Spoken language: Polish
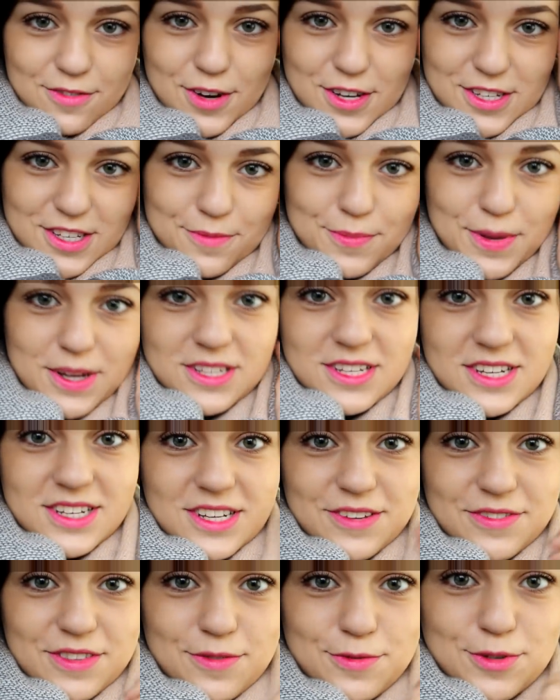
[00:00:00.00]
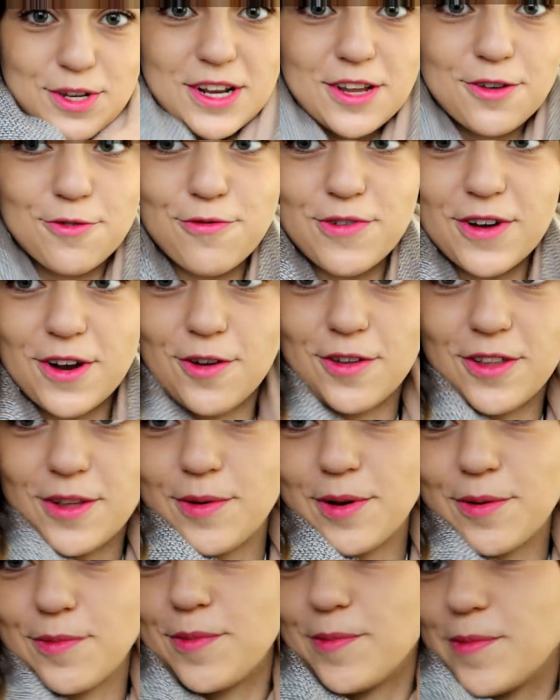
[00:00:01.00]
właśnie patrzę, że w tym szaliku wyglądam
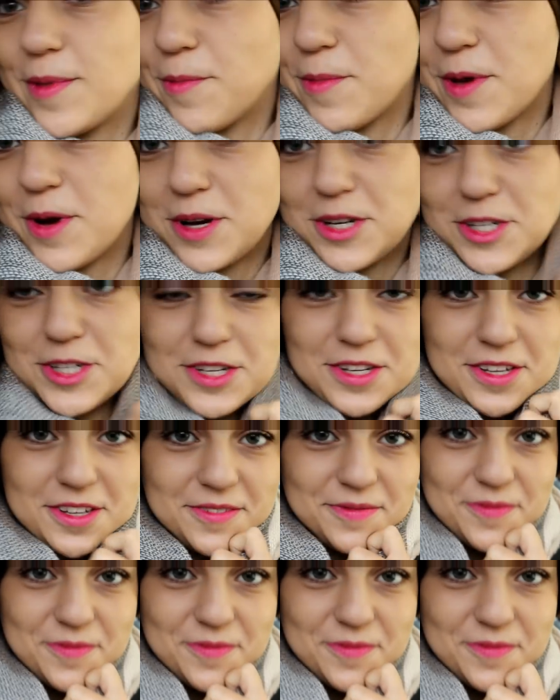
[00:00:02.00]
jakbym nie miała szyi,